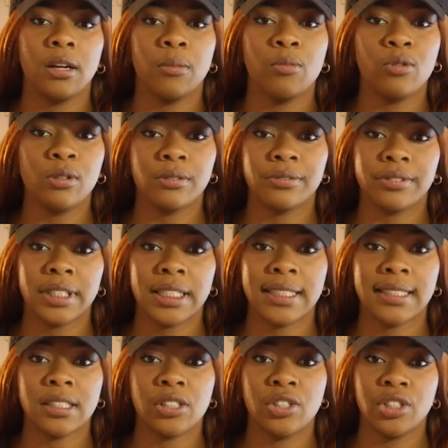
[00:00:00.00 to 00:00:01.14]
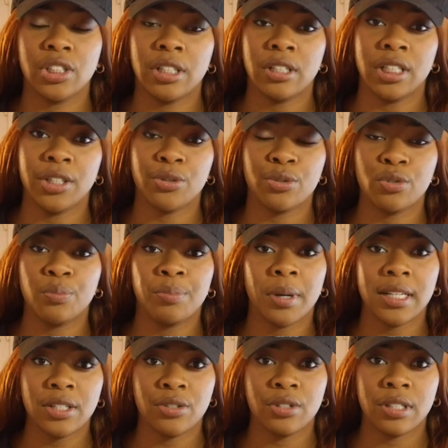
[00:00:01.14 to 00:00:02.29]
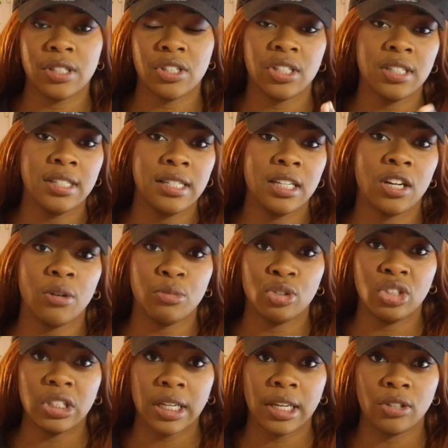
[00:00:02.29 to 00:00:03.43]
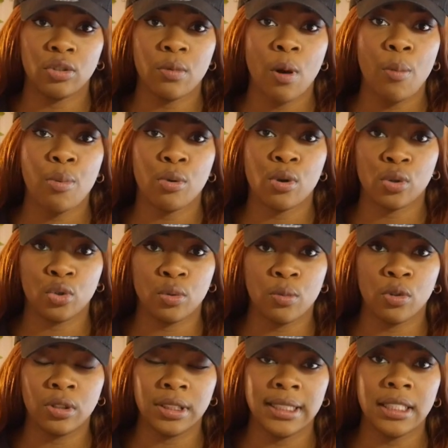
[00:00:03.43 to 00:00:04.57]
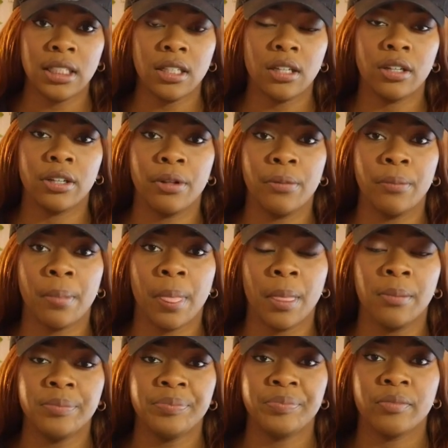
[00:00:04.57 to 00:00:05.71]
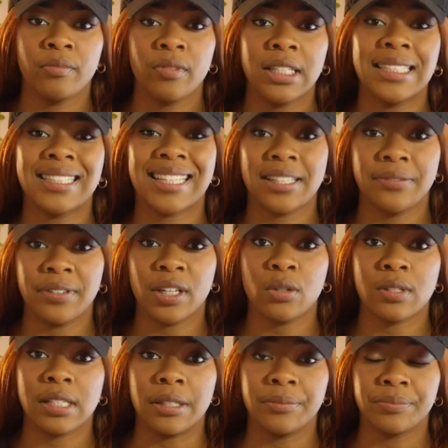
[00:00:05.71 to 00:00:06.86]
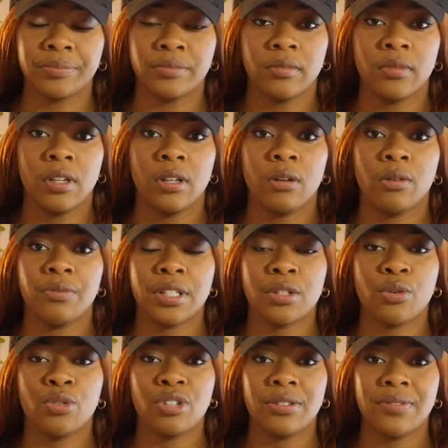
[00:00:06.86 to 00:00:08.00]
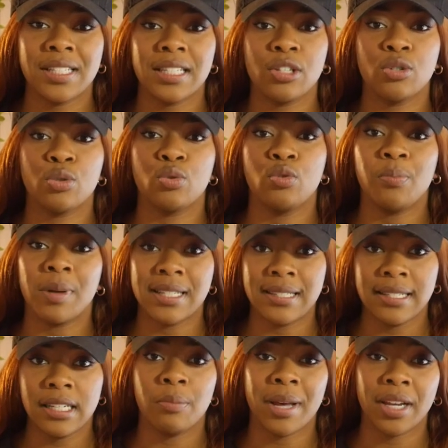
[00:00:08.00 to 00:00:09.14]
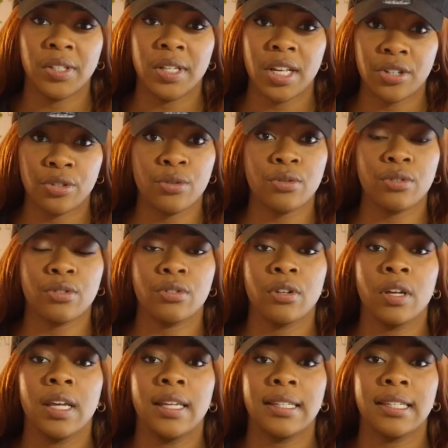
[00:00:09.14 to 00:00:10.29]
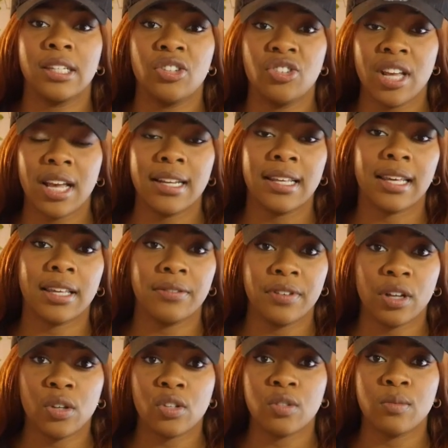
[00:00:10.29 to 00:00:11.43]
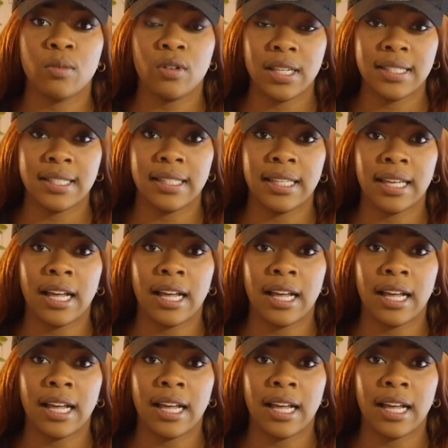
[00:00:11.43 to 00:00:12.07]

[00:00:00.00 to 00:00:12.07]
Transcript: moi en fait, je suis pas allée chez Dilicom directement pour leur demander euh, d'être référencé. En fait, ce que j'ai fait, c'est que je suis passée par une agence qui gère les référencements, etc.,